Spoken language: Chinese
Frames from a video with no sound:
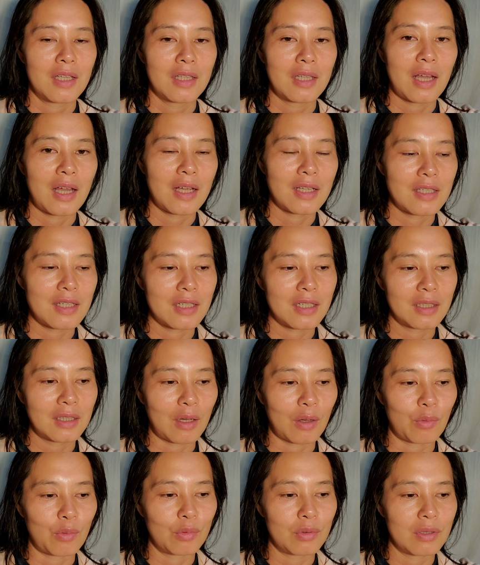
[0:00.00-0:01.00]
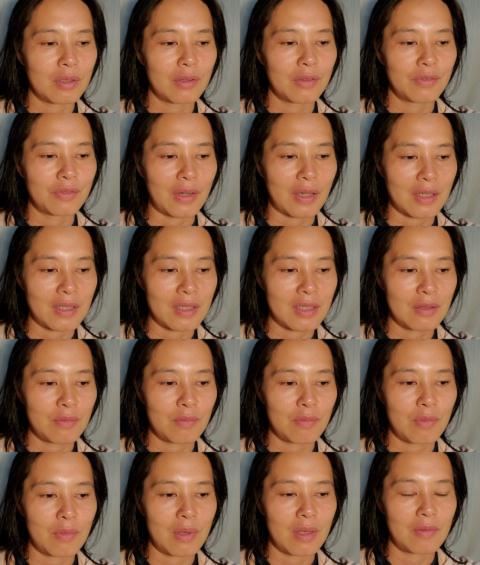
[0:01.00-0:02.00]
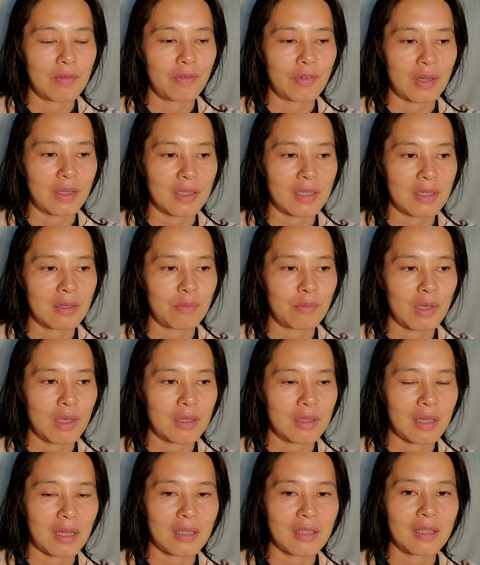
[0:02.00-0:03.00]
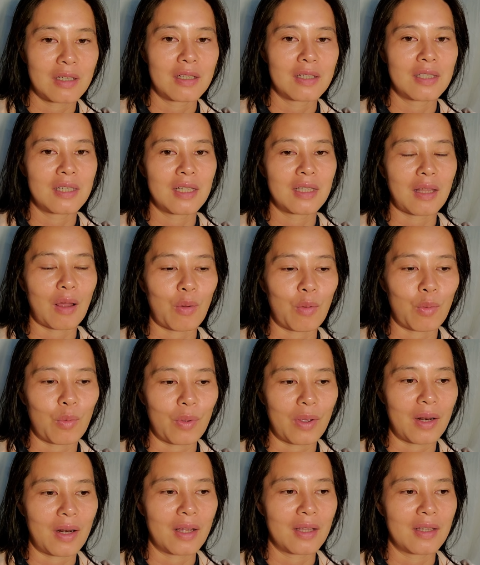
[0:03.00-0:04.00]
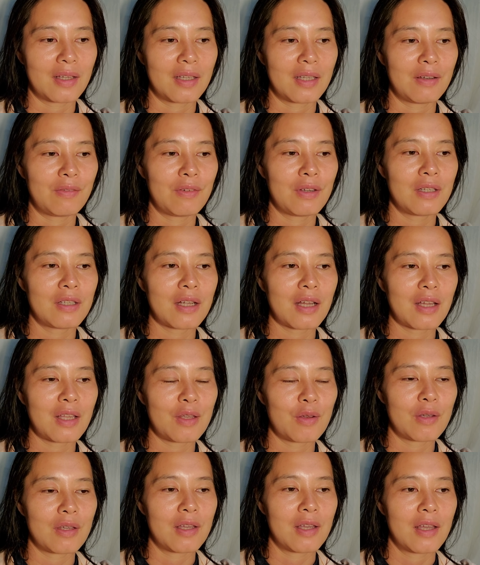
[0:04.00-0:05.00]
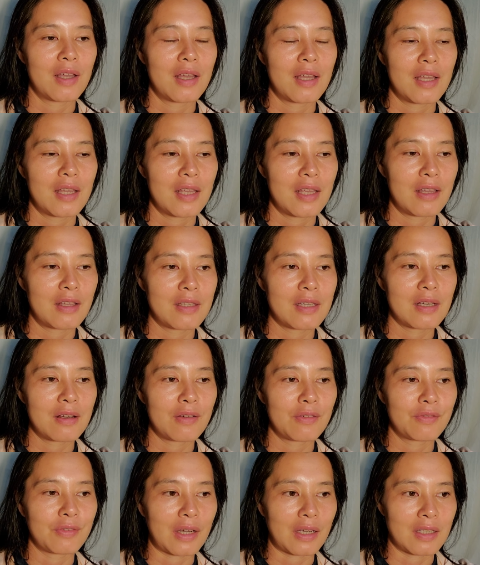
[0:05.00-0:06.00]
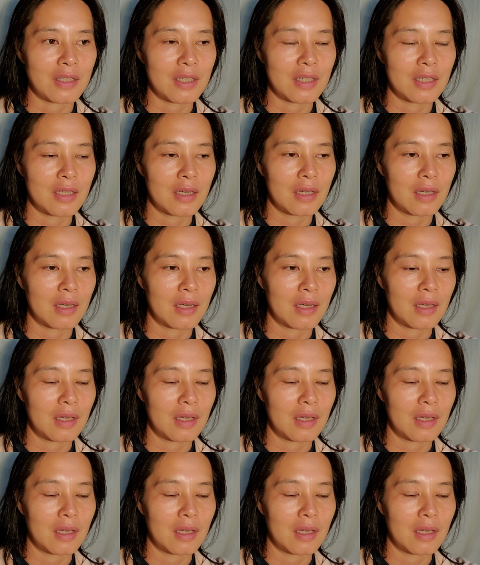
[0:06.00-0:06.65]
它这个导入这个法性法性面，它是可以再导回来的，因为它以以这个法性的